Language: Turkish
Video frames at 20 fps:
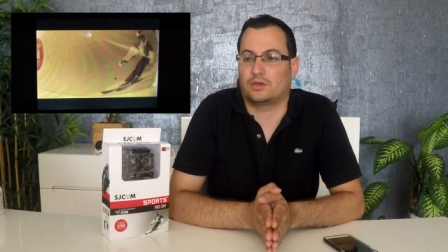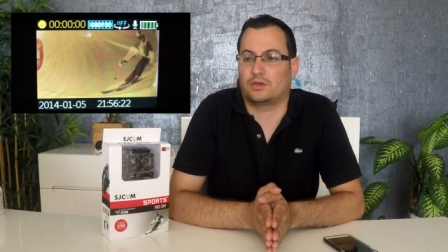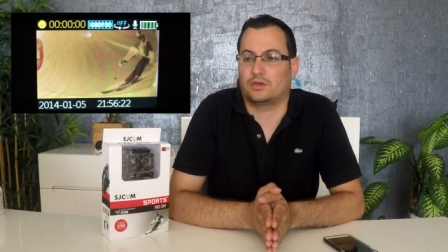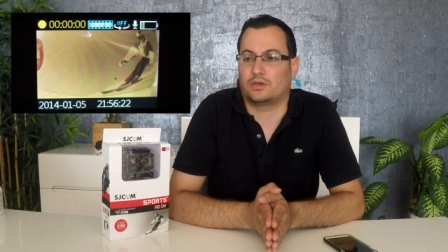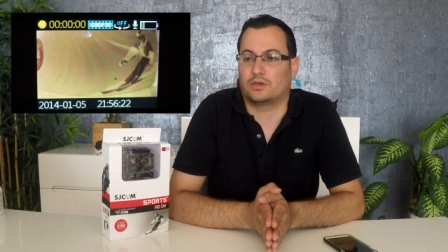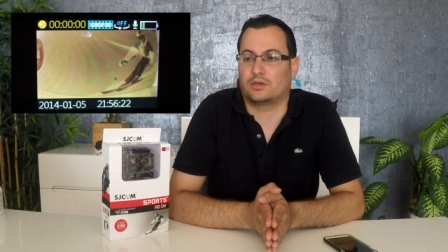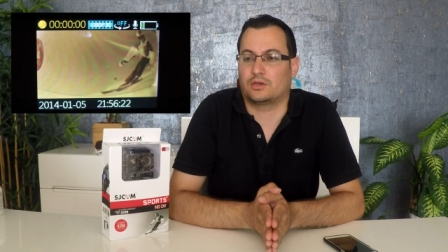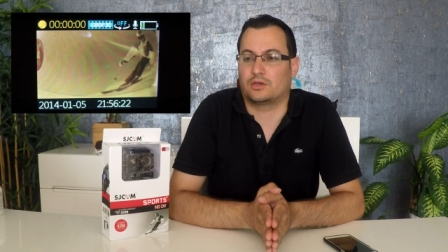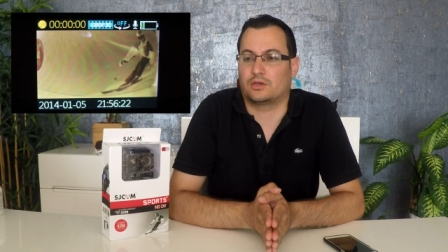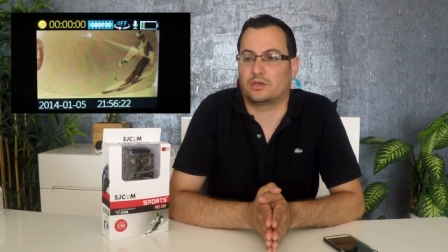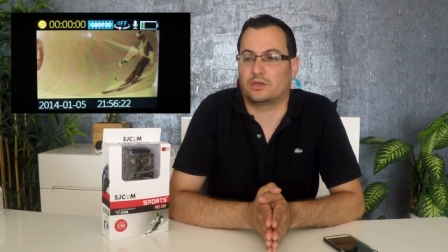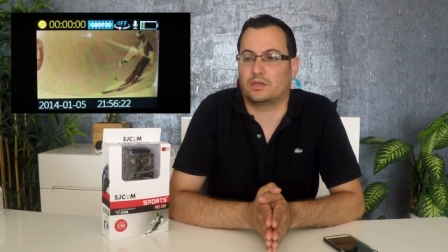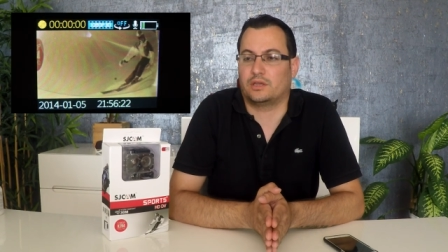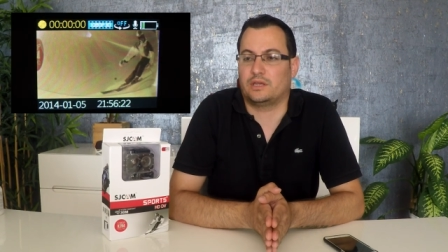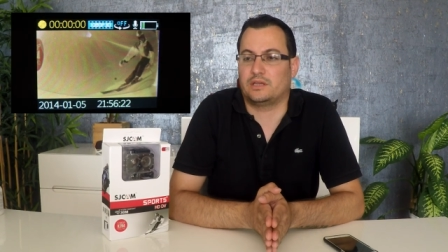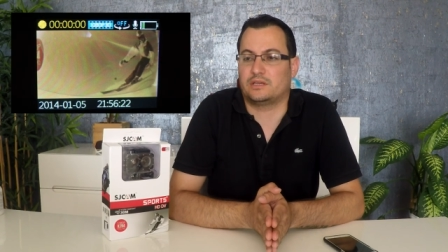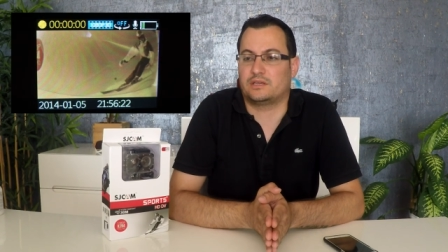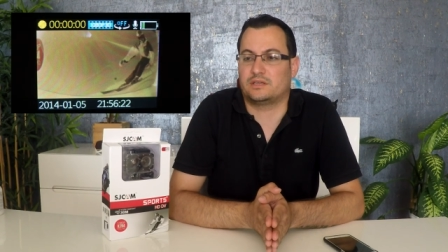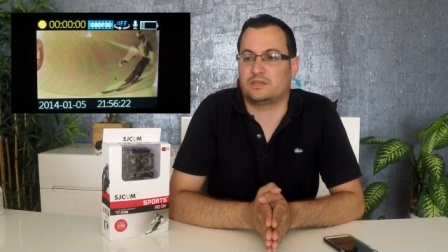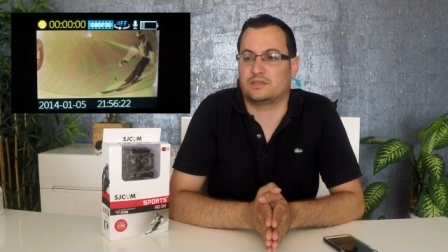Ee,
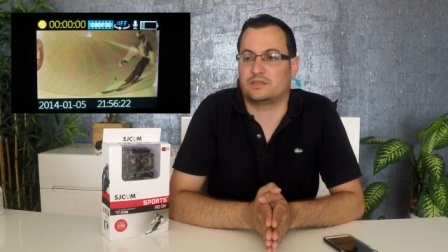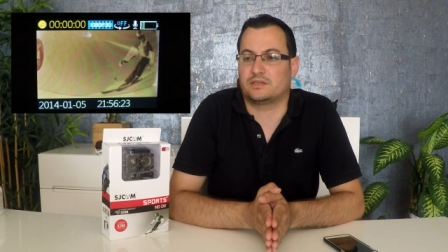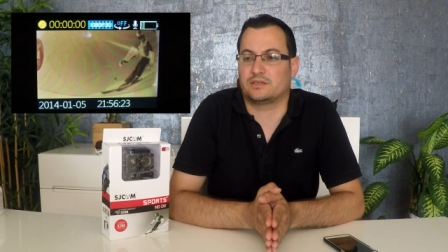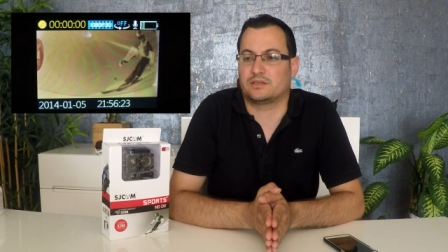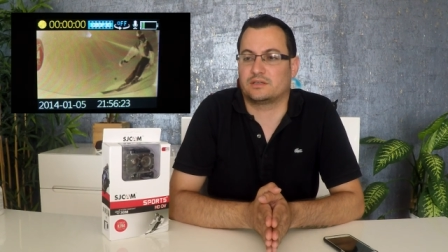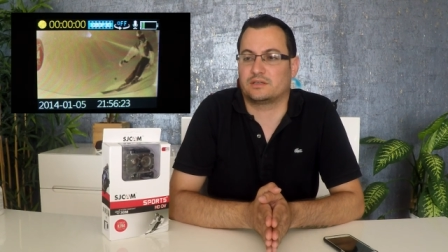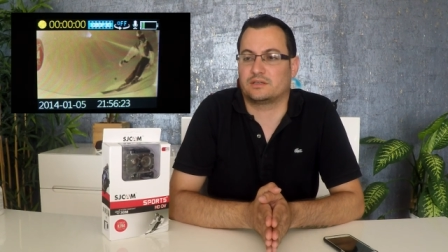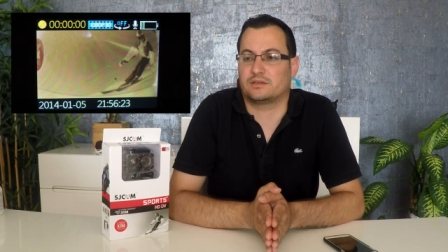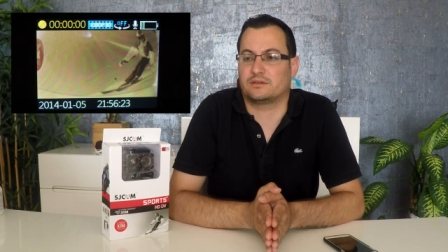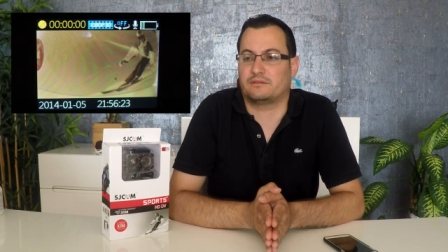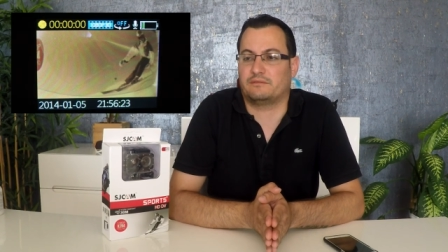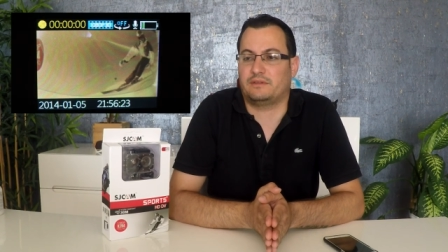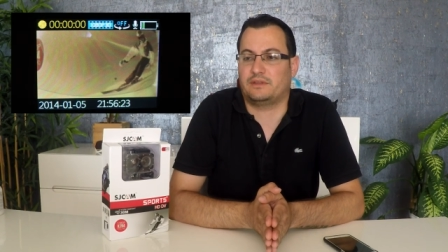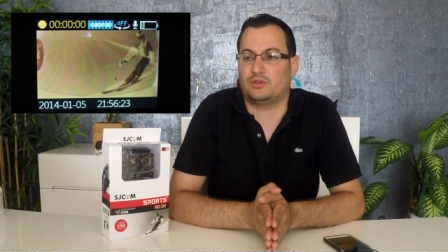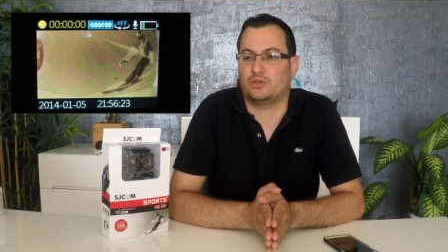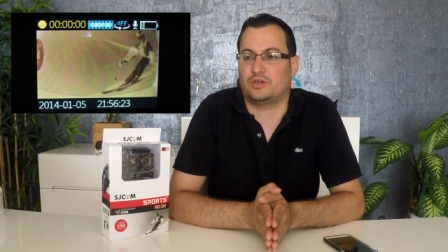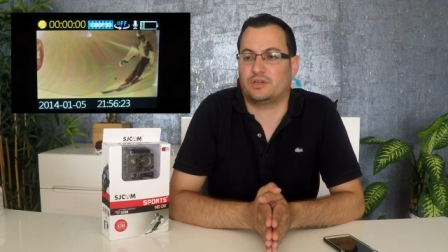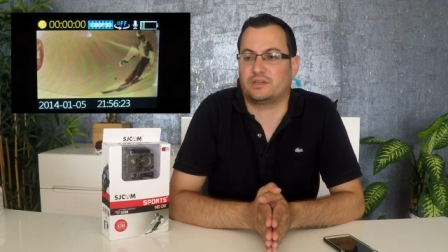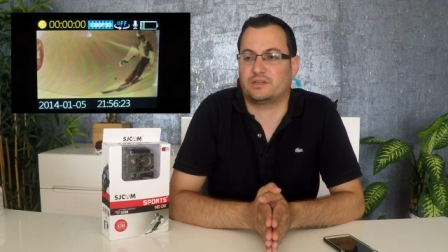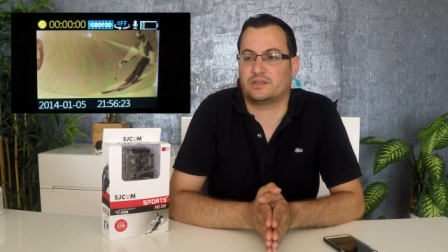ilk
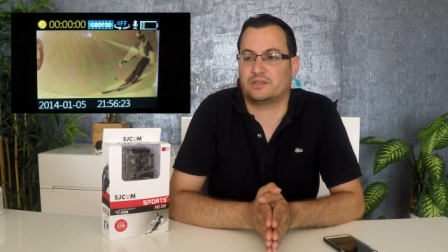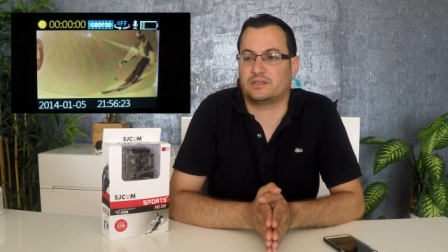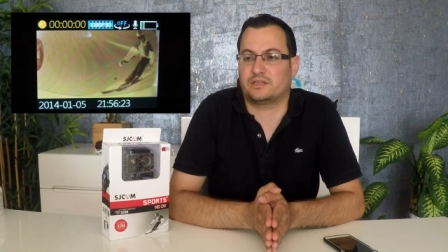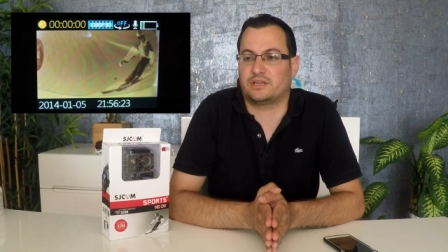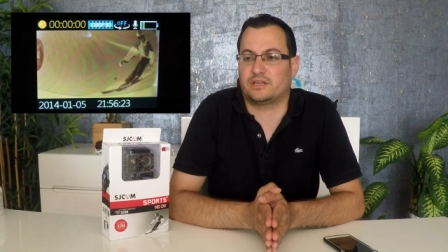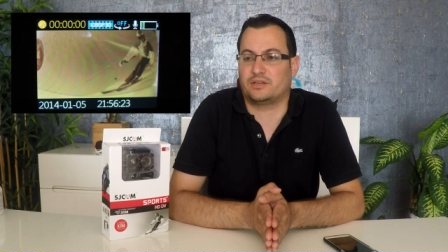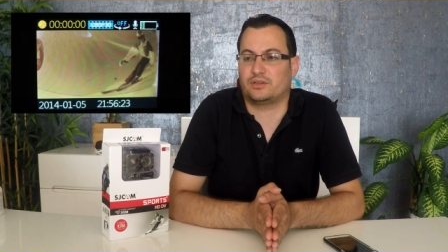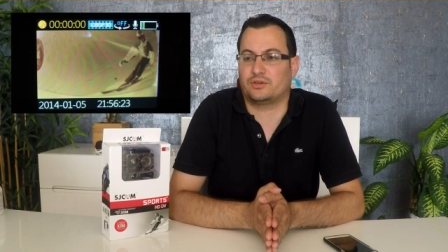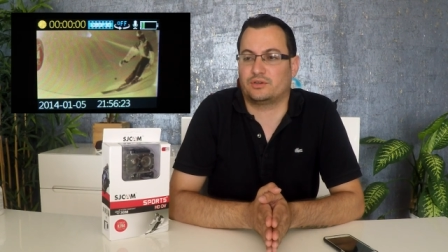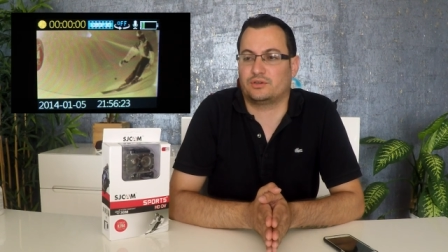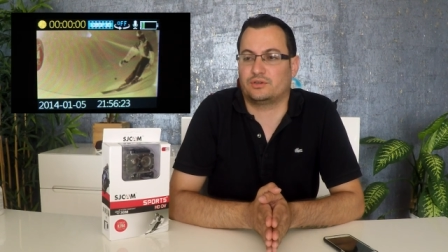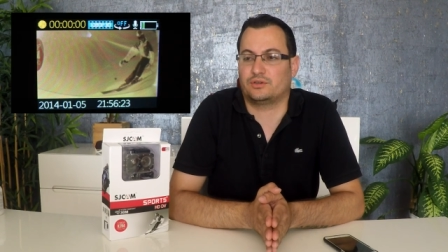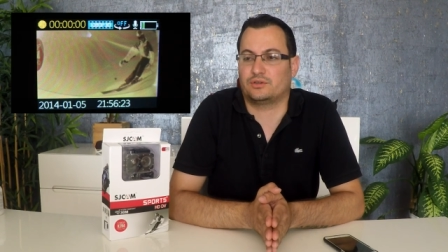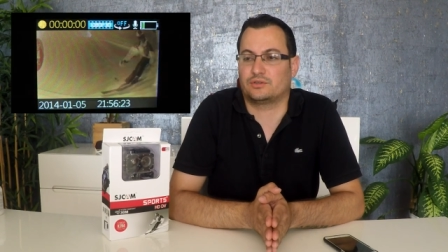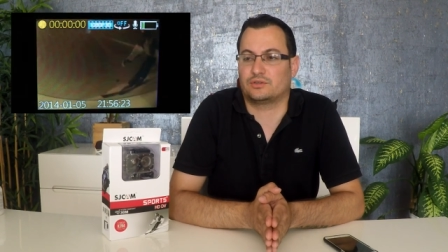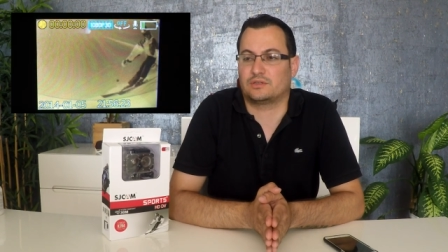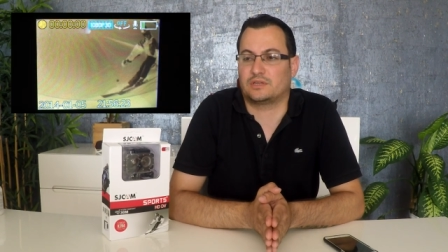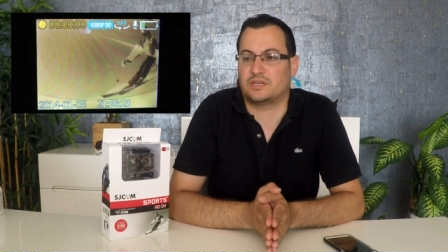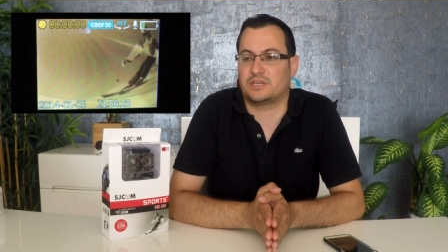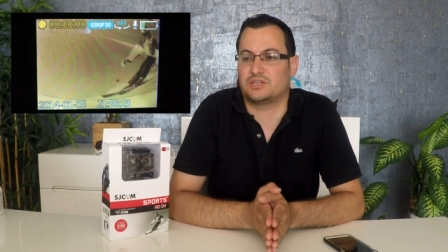video ekrana geliyor.
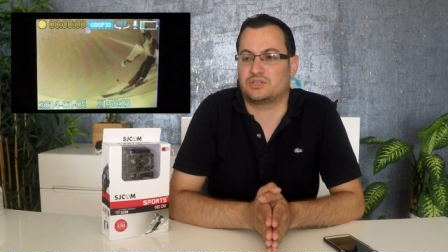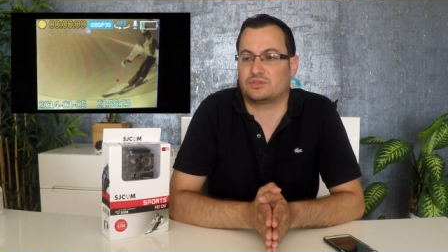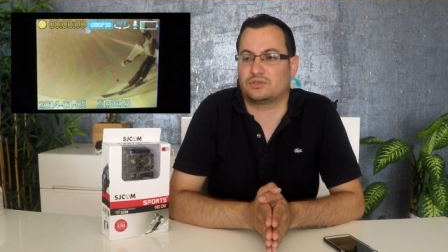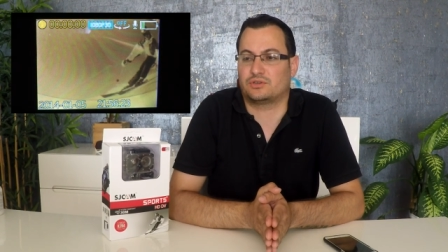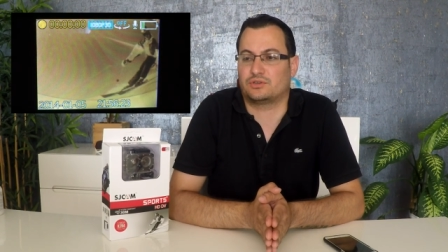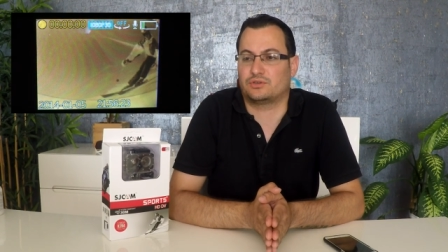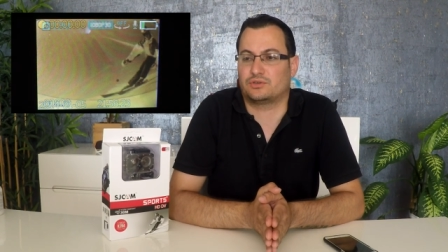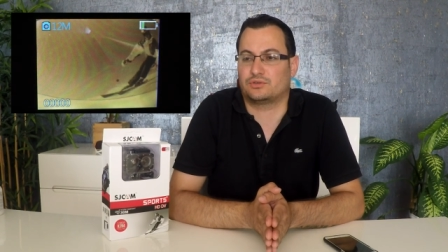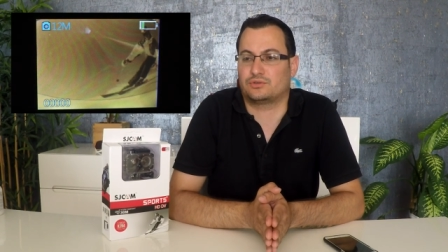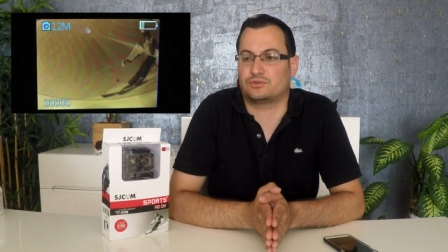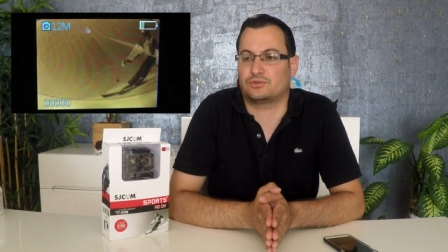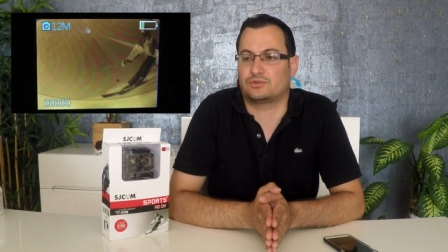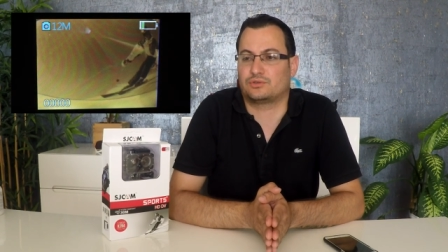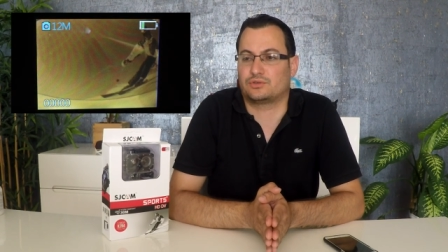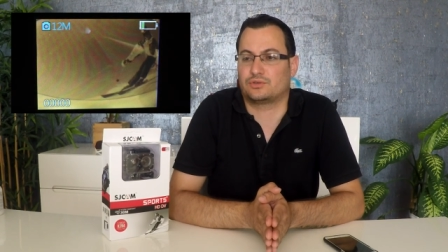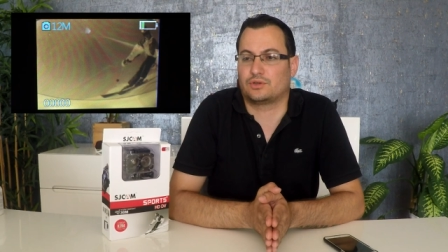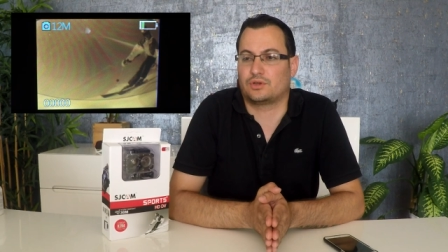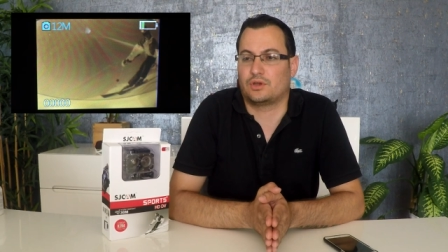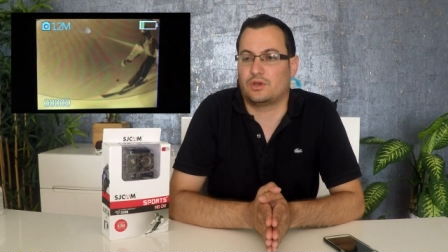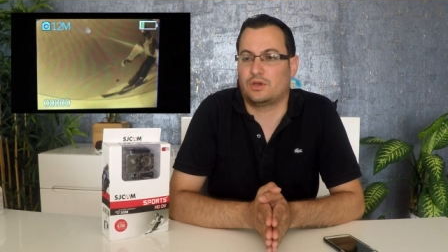
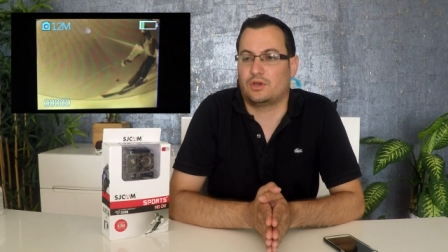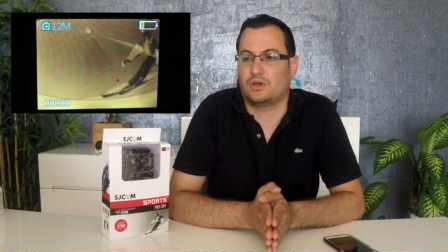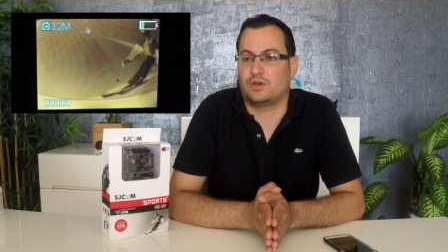Değiştiriyoruz.